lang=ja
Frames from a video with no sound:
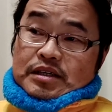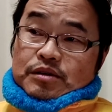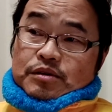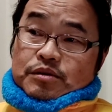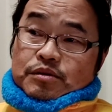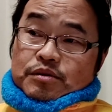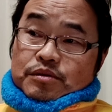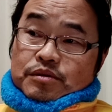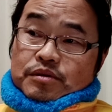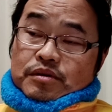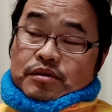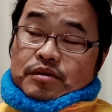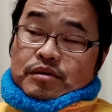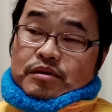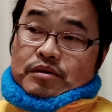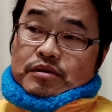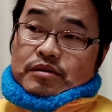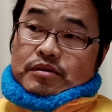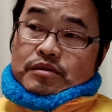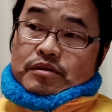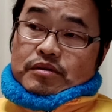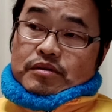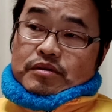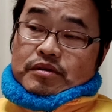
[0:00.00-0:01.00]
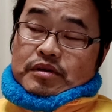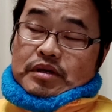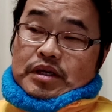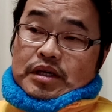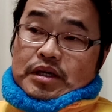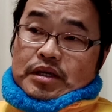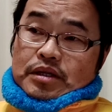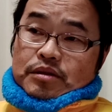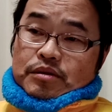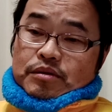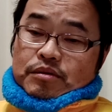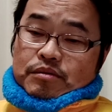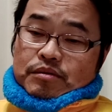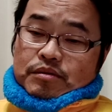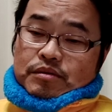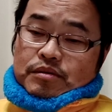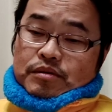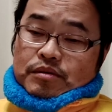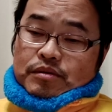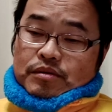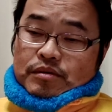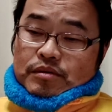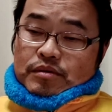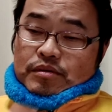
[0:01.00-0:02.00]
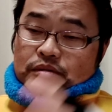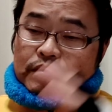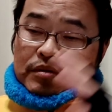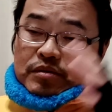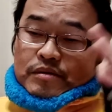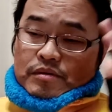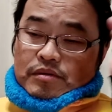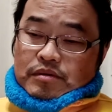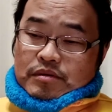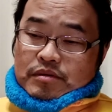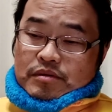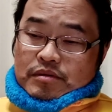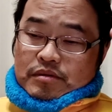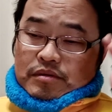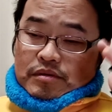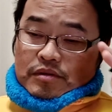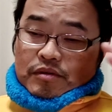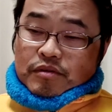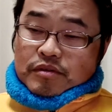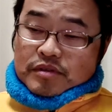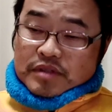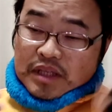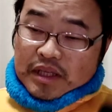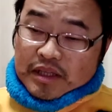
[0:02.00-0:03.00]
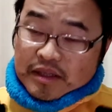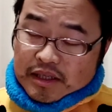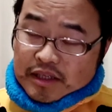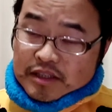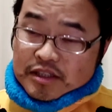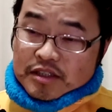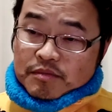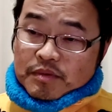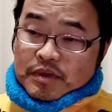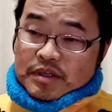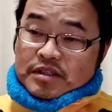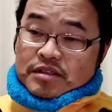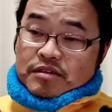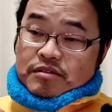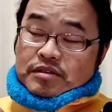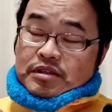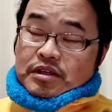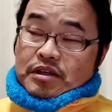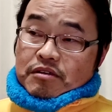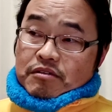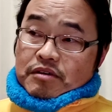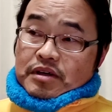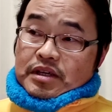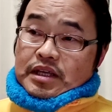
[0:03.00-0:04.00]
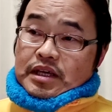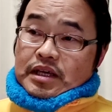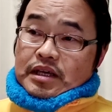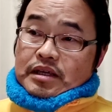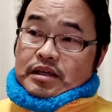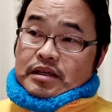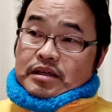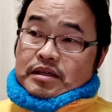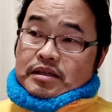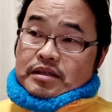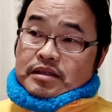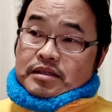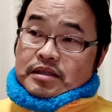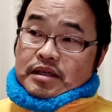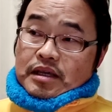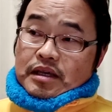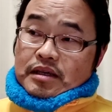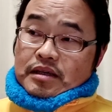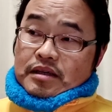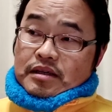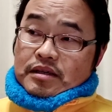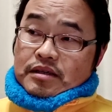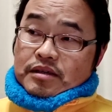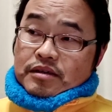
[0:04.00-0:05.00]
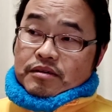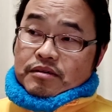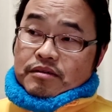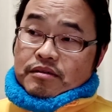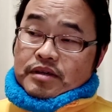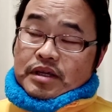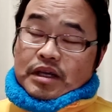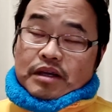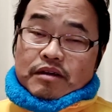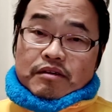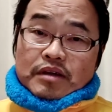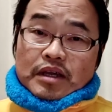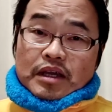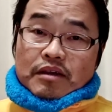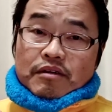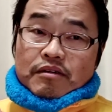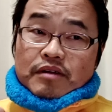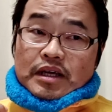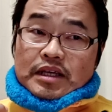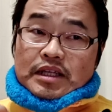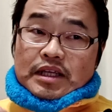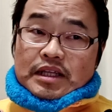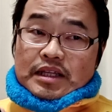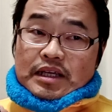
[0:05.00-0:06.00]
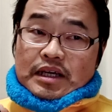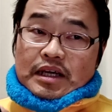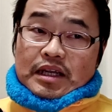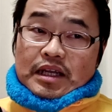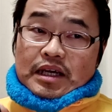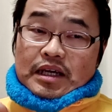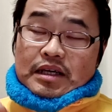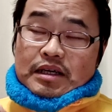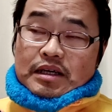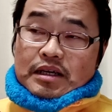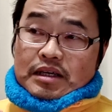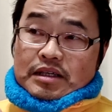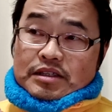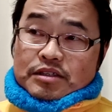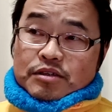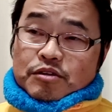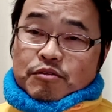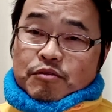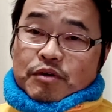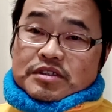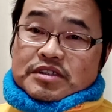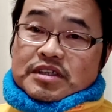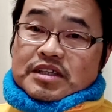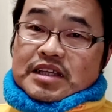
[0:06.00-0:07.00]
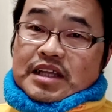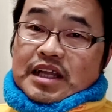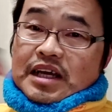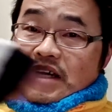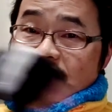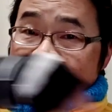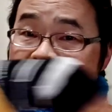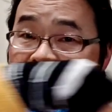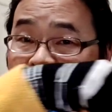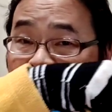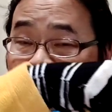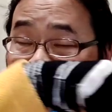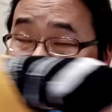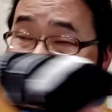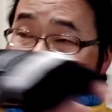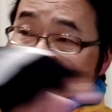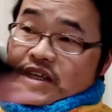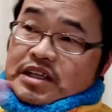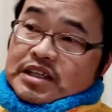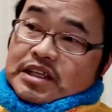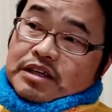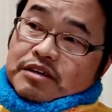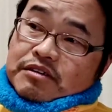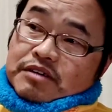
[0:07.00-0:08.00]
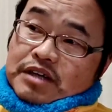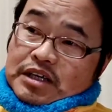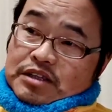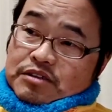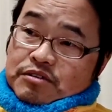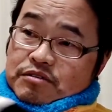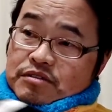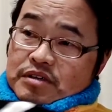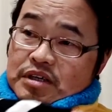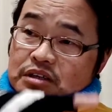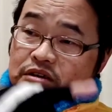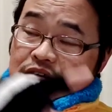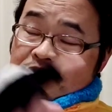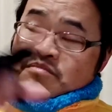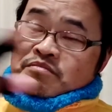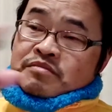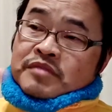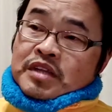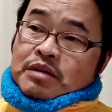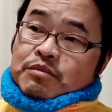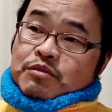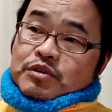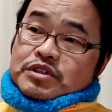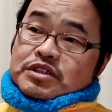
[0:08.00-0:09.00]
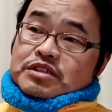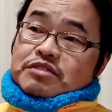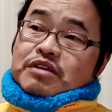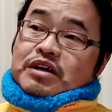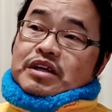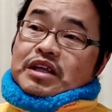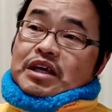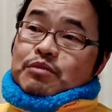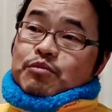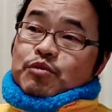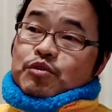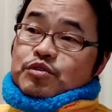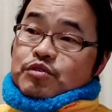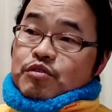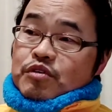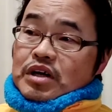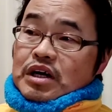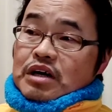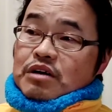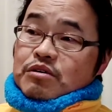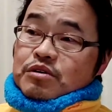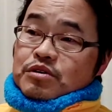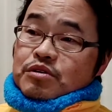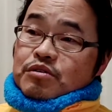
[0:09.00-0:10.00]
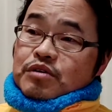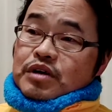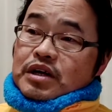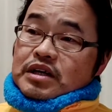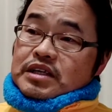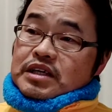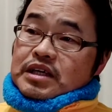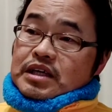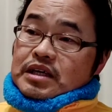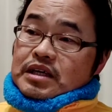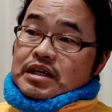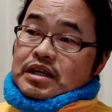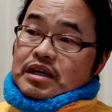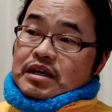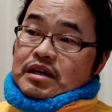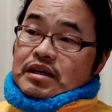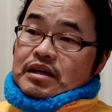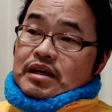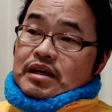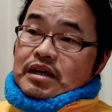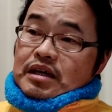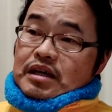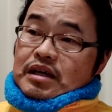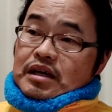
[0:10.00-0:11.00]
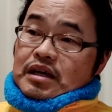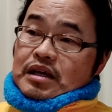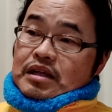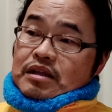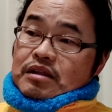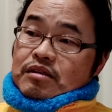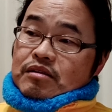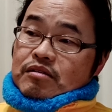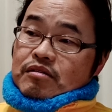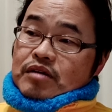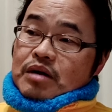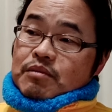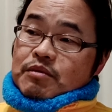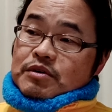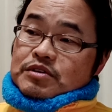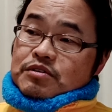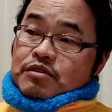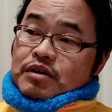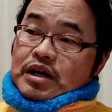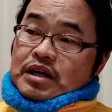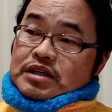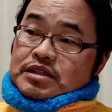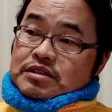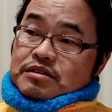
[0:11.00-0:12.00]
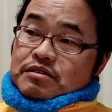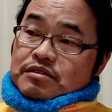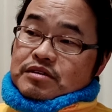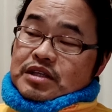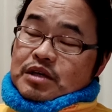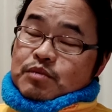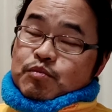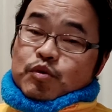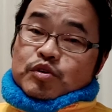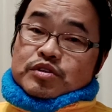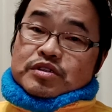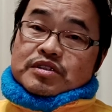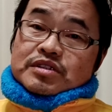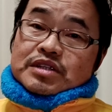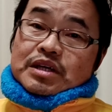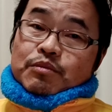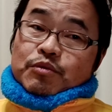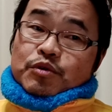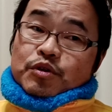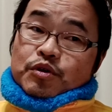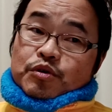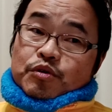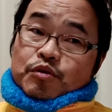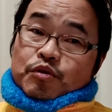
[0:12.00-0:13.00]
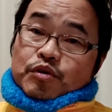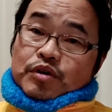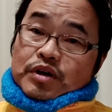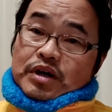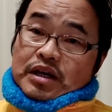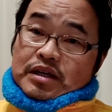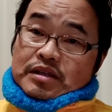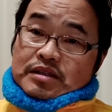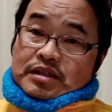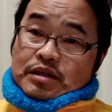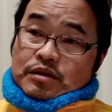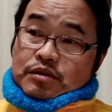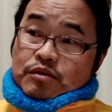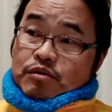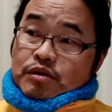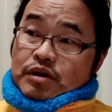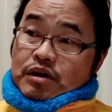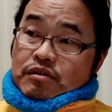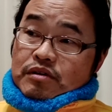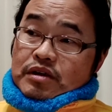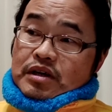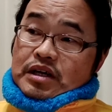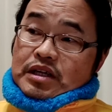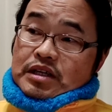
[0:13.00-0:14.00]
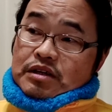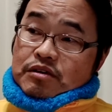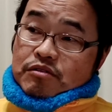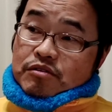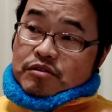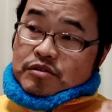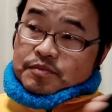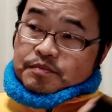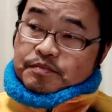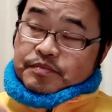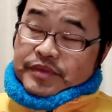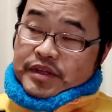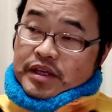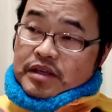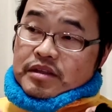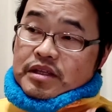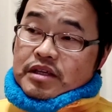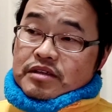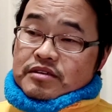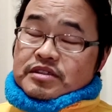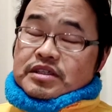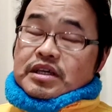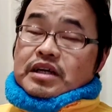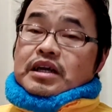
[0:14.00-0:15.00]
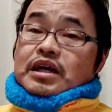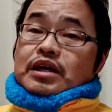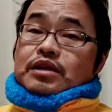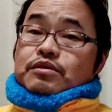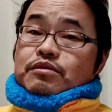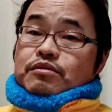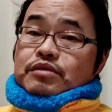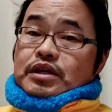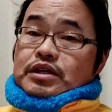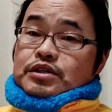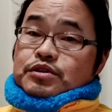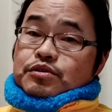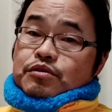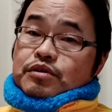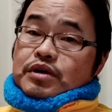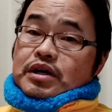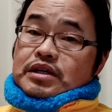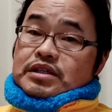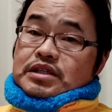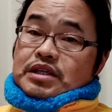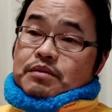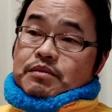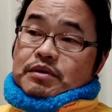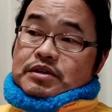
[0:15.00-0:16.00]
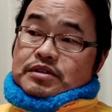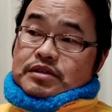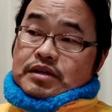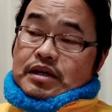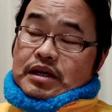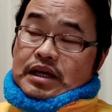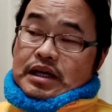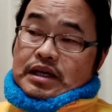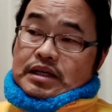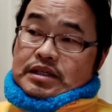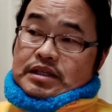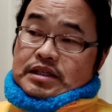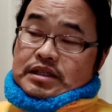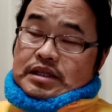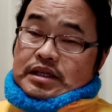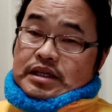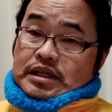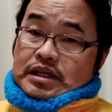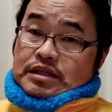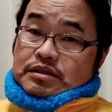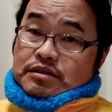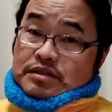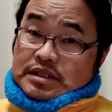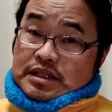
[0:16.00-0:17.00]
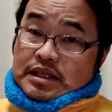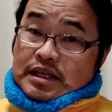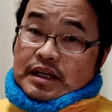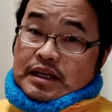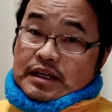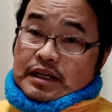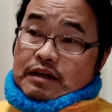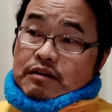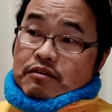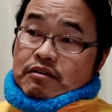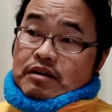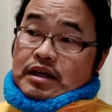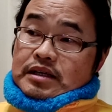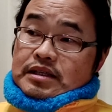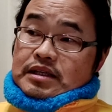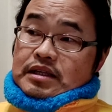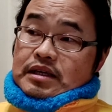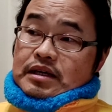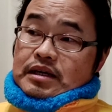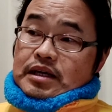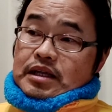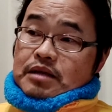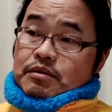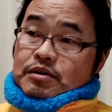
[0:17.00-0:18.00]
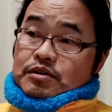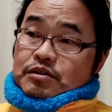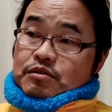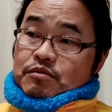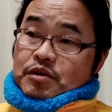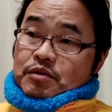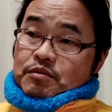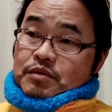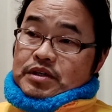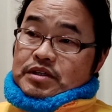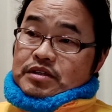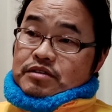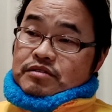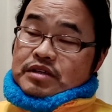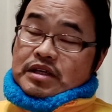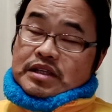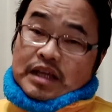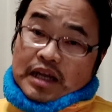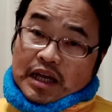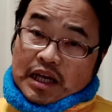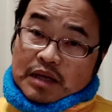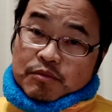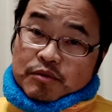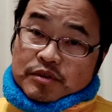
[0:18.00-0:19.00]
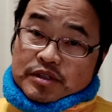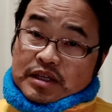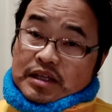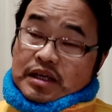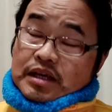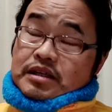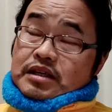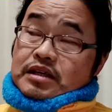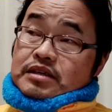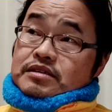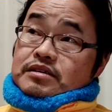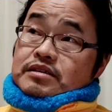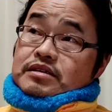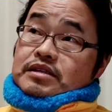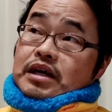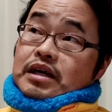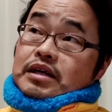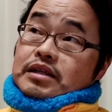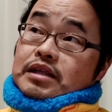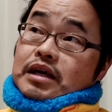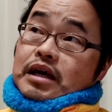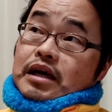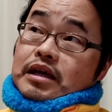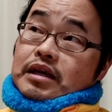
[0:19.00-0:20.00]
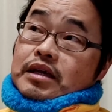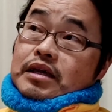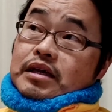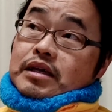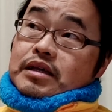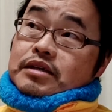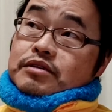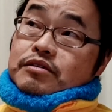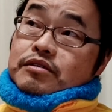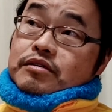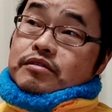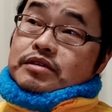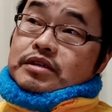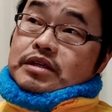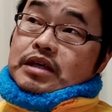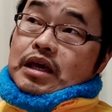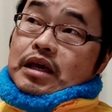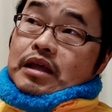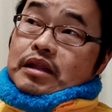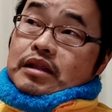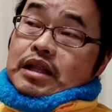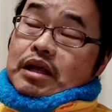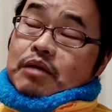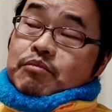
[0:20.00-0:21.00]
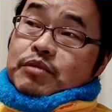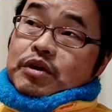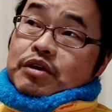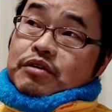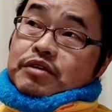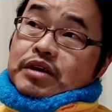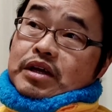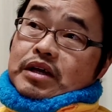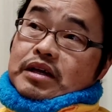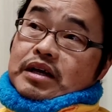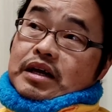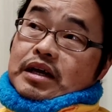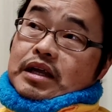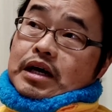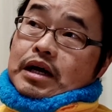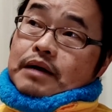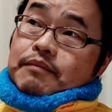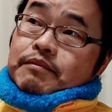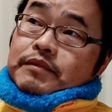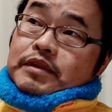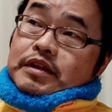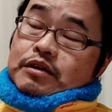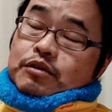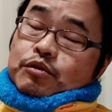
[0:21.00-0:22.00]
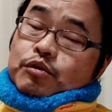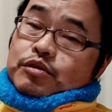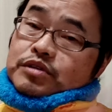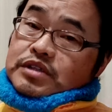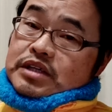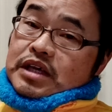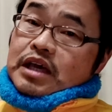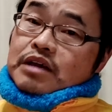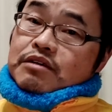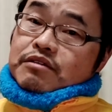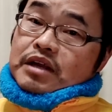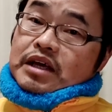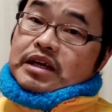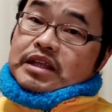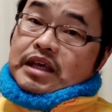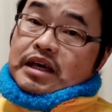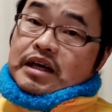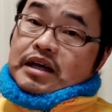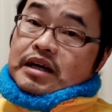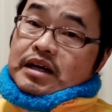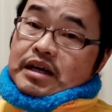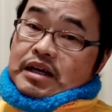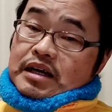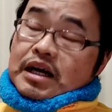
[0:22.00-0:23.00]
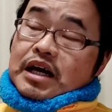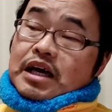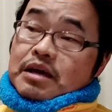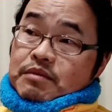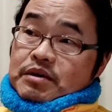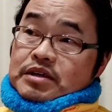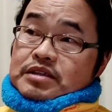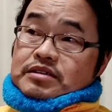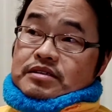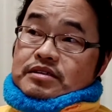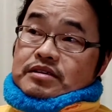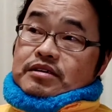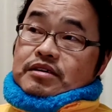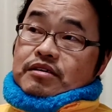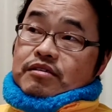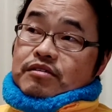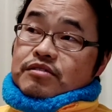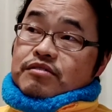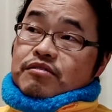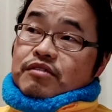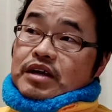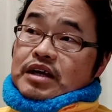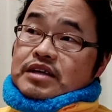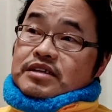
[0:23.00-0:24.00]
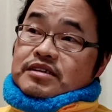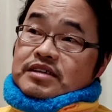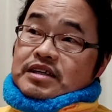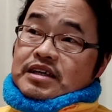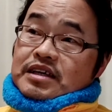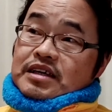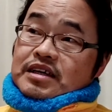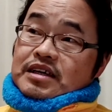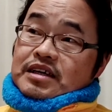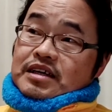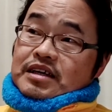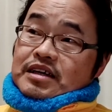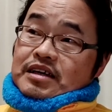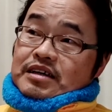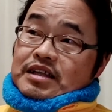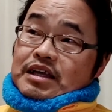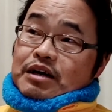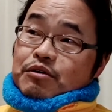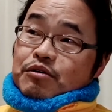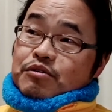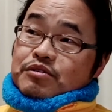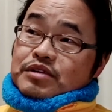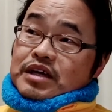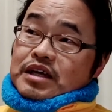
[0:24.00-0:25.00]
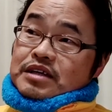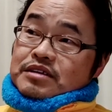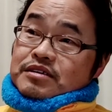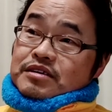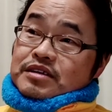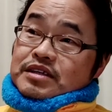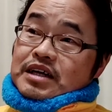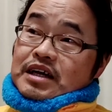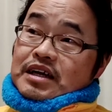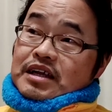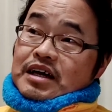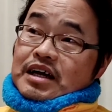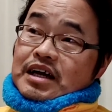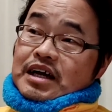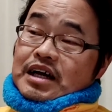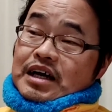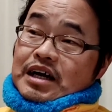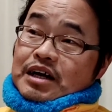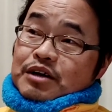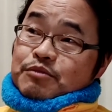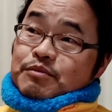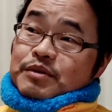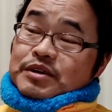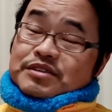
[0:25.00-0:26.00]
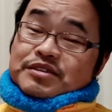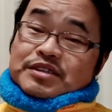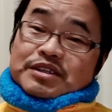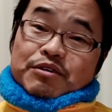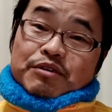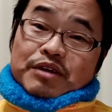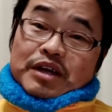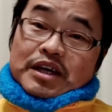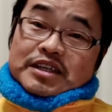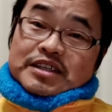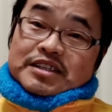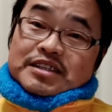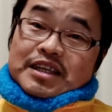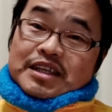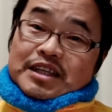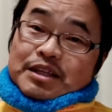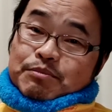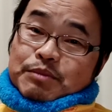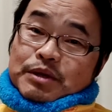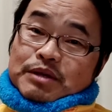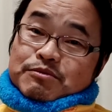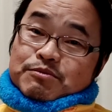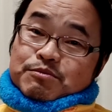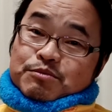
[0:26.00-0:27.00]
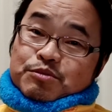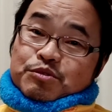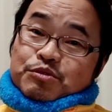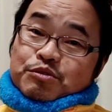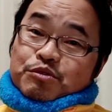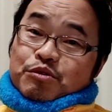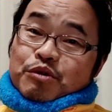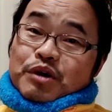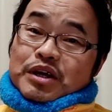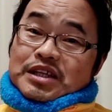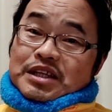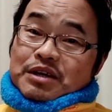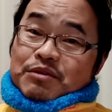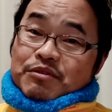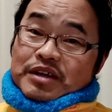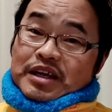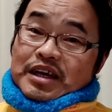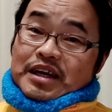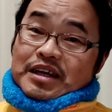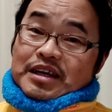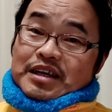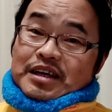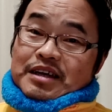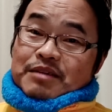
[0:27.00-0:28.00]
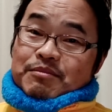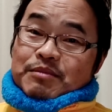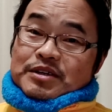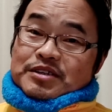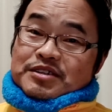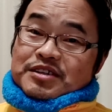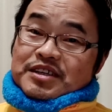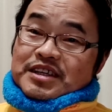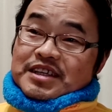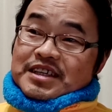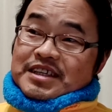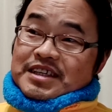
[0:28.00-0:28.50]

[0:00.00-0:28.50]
この、えっ、ー、と、この電熱ベストっていうのはね、1900円ぐらいだったかな。ちょっと忘れてなかったら動画にリンク貼っとくけど、もしくはね、僕の過去動画に、えっ、と、Amazon 初売りでポチったもの公開っていう動画の中に、この電熱ジャケットをね、紹介してますから、そちらからね、ご覧いただければと思います。そんな高いもんじゃないです。だいたいその1000何百円から5000円ぐらいで買えます。本当安い。だからこんな安いから、あの別にほら、1年でぶっ壊れてもね、別に